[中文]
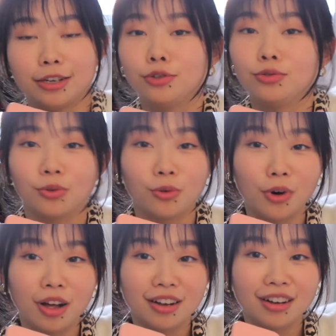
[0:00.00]
一束
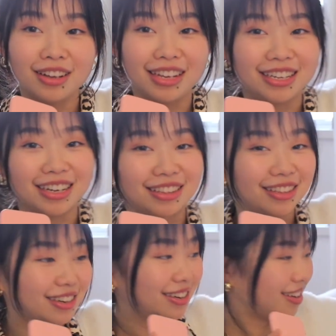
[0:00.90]
光，一盏
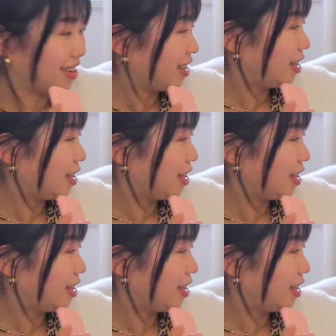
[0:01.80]
灯。